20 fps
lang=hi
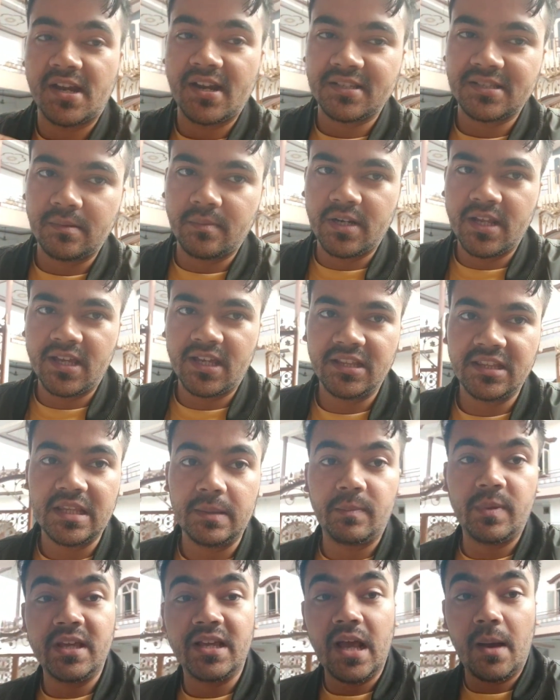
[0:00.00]
अचानक से मिली कि
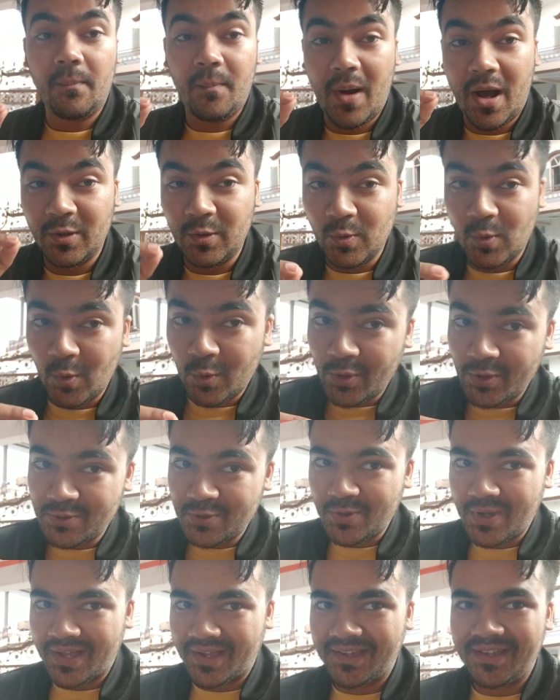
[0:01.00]
दीपिका पादुकोण
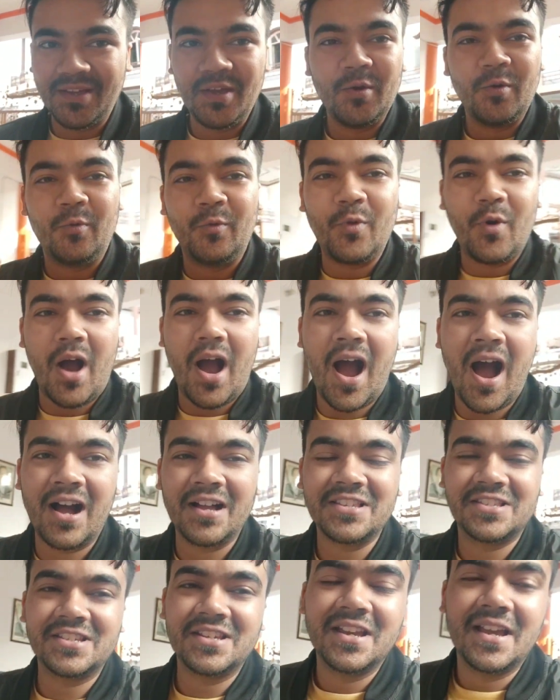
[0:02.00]
जो हैं वो
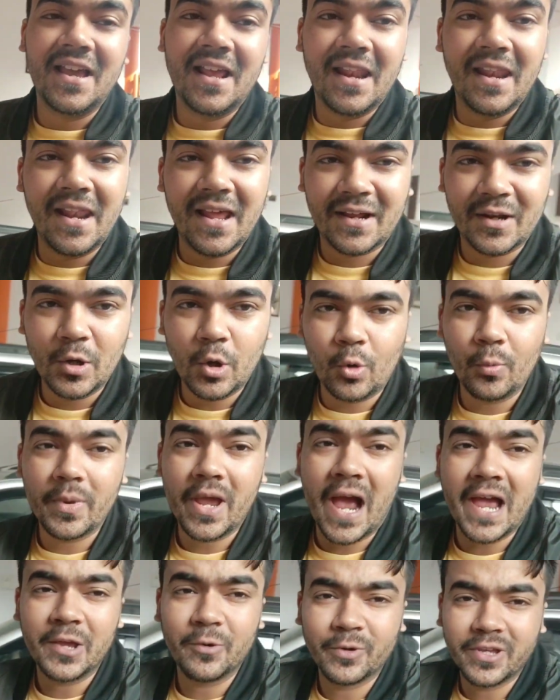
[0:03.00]
आज लखनऊ में
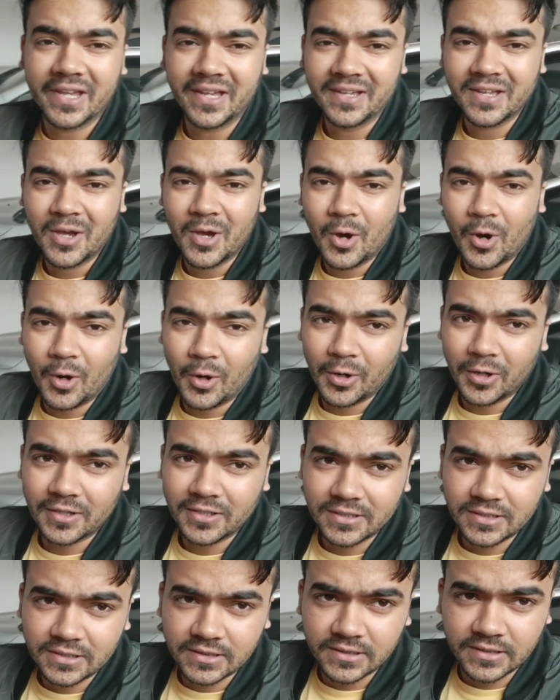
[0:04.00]
आई हुई हैं
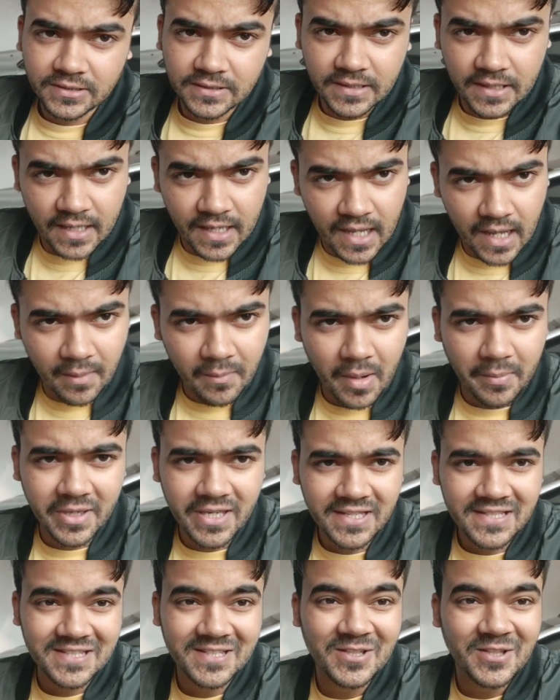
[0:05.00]
और हम
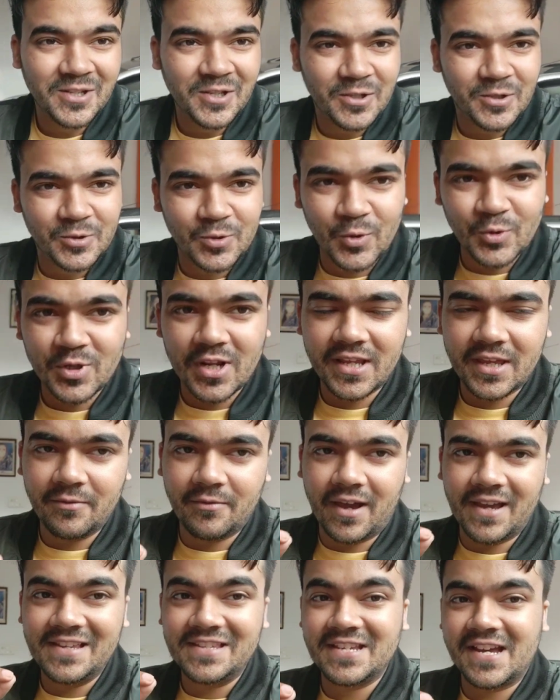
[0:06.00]
अभी सोच रहे हैं कि
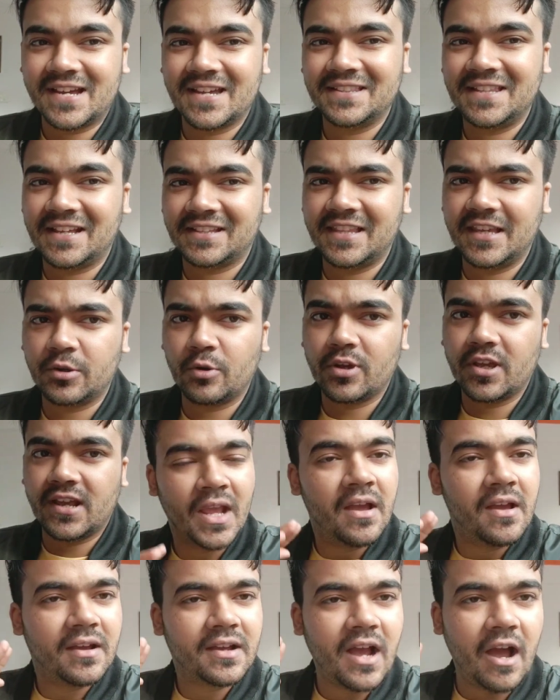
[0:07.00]
वहीं जाके देखते हैं
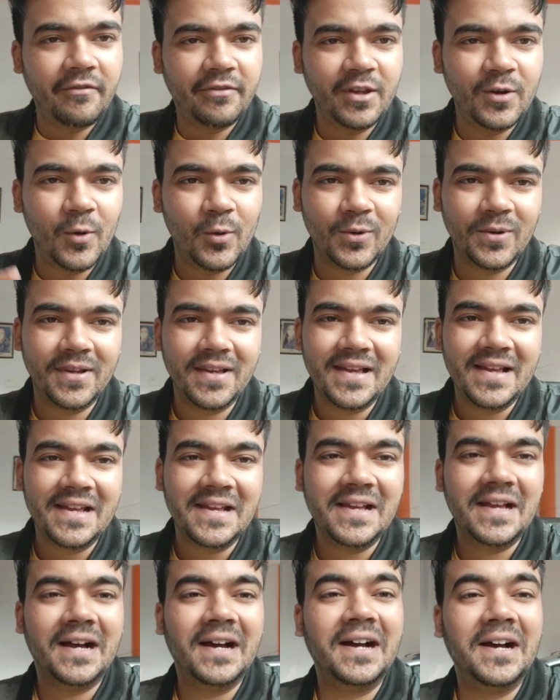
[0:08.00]
क्योंकि काफ़ी लोग
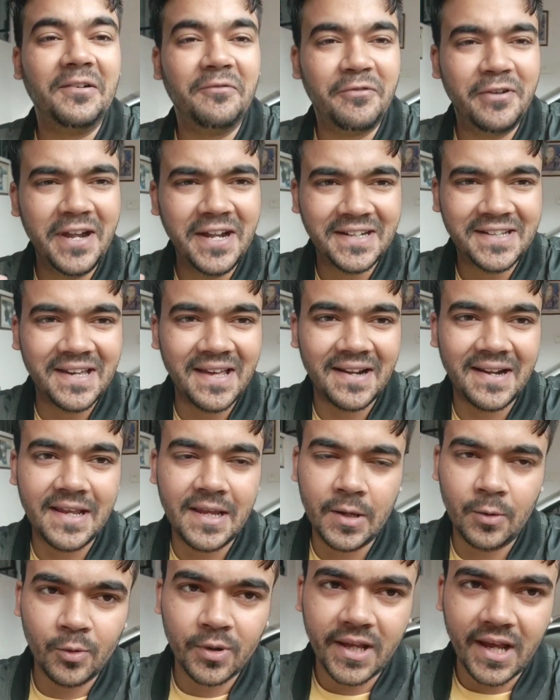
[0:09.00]
वेट कर
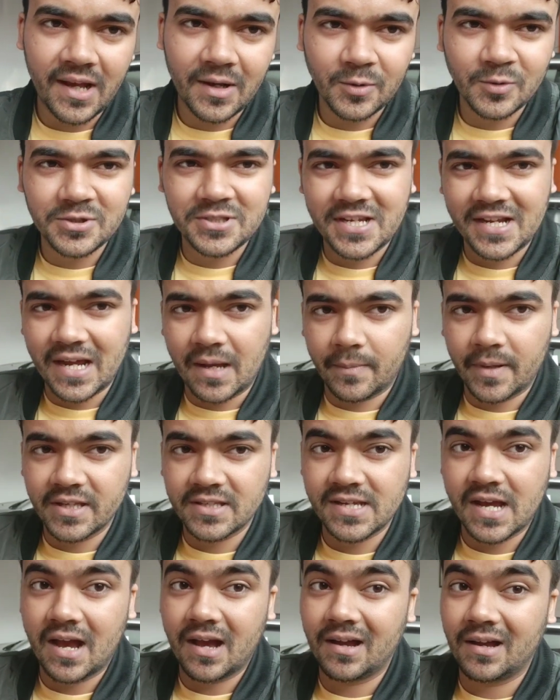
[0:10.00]
रहे हैं उनका उस जगह पे
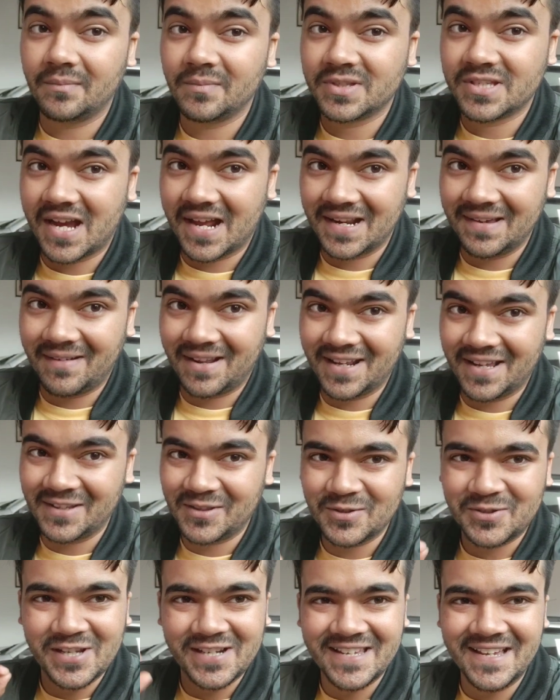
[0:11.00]
जहां हम जाने वाले हैं
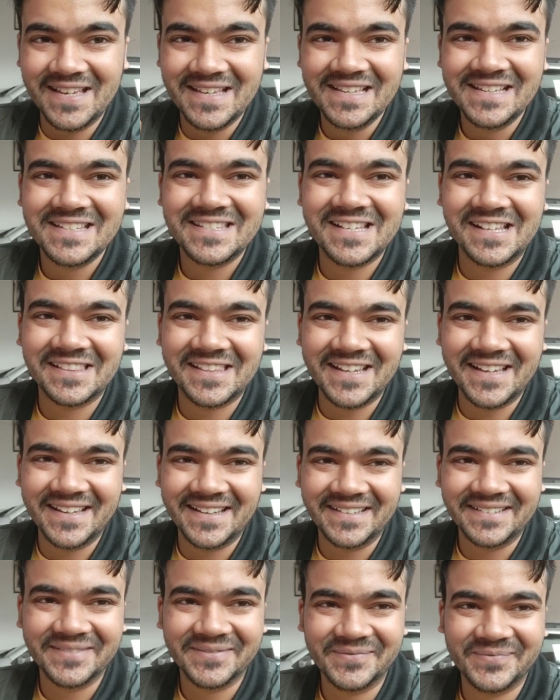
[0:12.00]
तो चलिए चलते
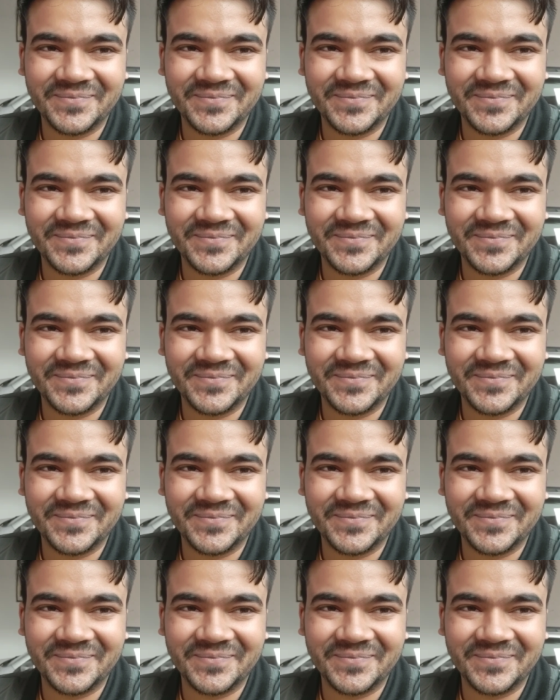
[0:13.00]
हैं